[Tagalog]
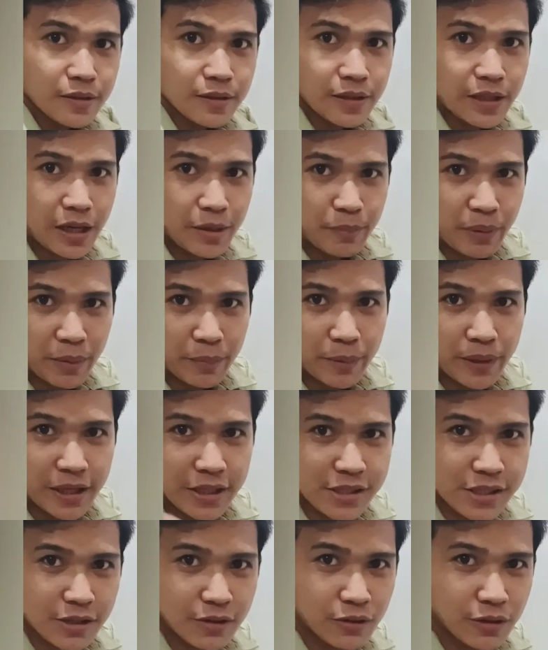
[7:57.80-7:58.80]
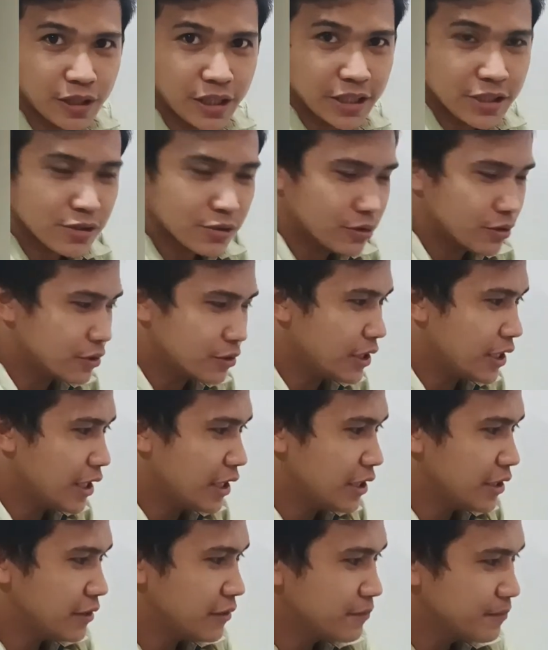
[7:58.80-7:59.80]
Dai, papila si Unggi sunod
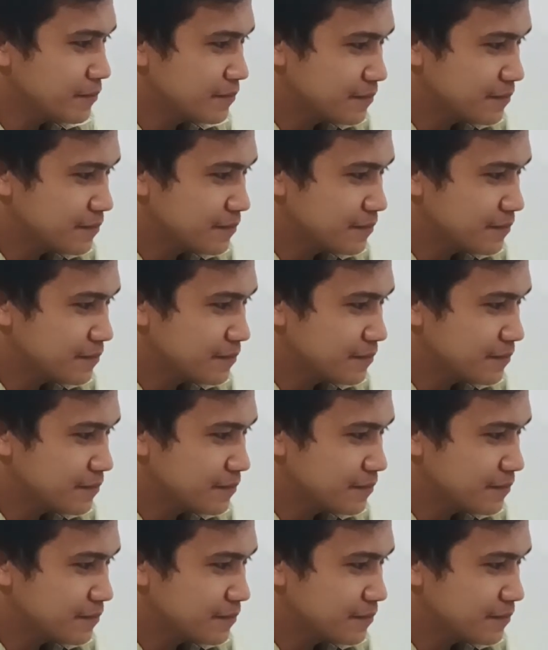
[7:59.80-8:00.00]
day.